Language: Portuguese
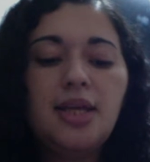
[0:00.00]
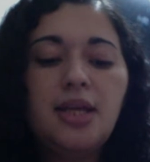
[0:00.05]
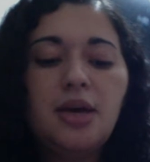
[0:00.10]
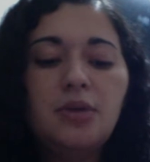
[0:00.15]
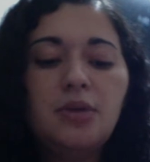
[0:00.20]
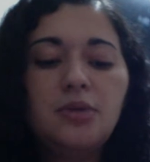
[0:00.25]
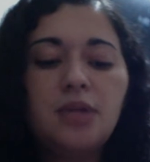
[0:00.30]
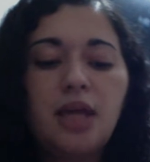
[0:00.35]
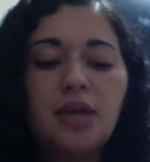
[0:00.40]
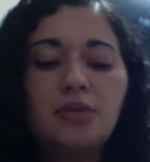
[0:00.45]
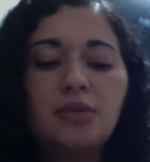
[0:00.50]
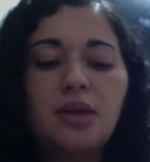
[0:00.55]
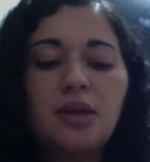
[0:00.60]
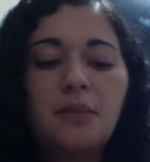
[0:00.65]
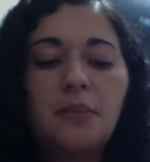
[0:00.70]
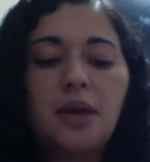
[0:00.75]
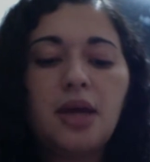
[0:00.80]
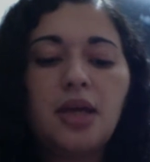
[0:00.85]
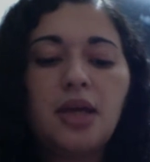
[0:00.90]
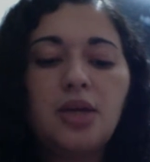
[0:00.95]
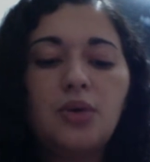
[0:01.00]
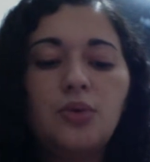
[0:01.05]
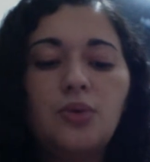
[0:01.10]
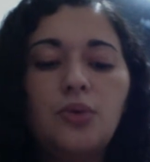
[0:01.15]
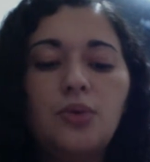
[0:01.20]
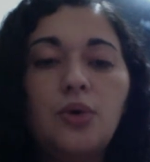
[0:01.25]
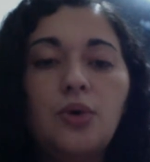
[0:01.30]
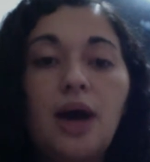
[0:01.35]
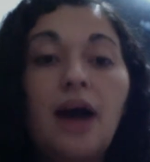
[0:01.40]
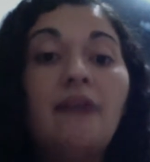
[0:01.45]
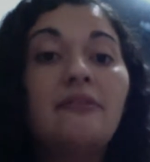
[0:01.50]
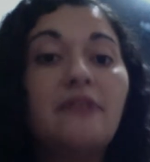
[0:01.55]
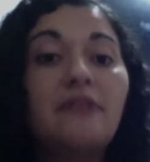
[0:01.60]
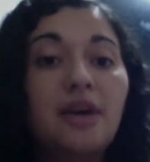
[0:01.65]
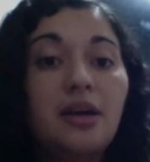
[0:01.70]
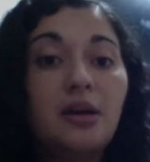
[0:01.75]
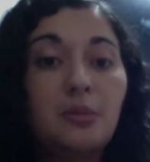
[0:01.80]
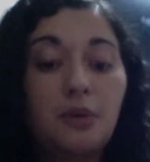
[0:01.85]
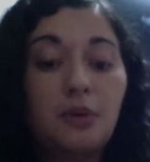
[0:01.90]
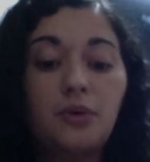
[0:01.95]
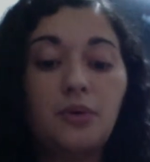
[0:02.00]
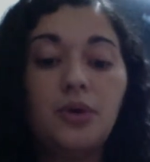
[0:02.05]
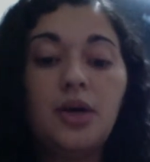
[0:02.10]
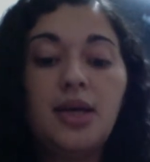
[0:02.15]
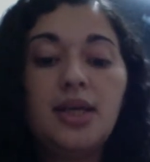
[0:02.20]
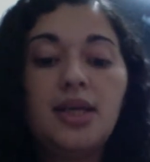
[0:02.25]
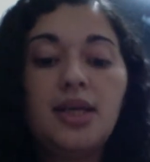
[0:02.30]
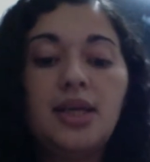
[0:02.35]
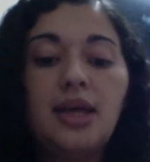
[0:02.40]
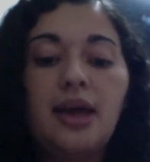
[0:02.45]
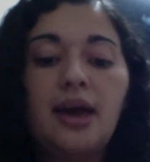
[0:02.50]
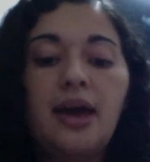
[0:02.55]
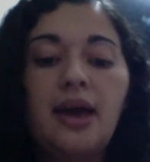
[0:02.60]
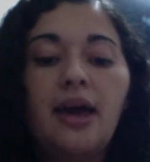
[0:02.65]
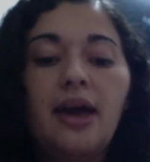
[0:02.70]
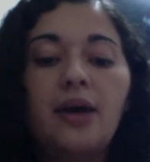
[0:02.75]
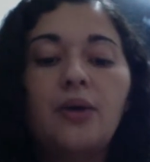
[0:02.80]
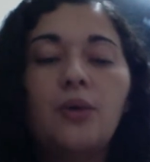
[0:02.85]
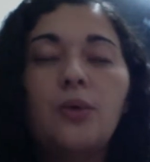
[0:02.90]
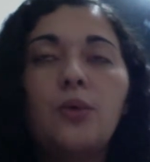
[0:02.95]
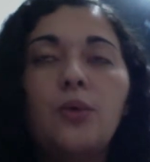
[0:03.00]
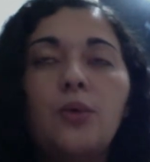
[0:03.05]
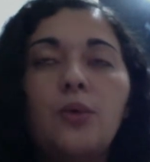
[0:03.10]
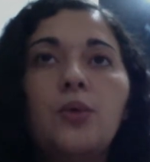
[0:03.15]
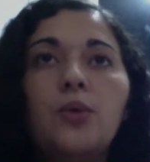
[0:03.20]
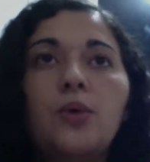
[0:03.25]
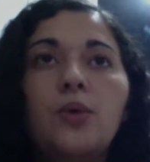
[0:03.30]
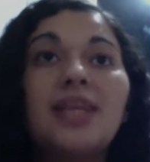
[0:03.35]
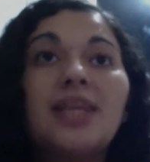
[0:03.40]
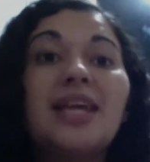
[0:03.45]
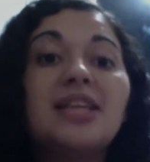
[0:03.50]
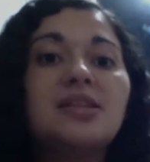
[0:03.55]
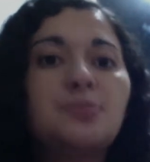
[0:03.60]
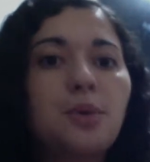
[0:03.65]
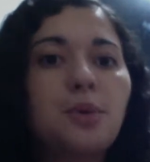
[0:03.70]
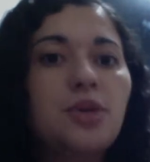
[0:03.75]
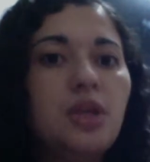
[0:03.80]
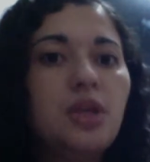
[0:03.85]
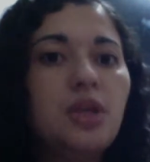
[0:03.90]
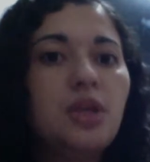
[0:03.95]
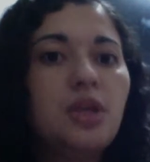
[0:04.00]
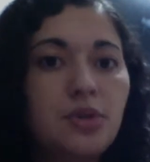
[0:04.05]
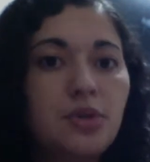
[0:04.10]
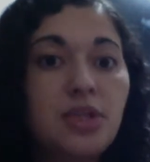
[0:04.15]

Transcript: eu tenho também o available, que é o que está disponível.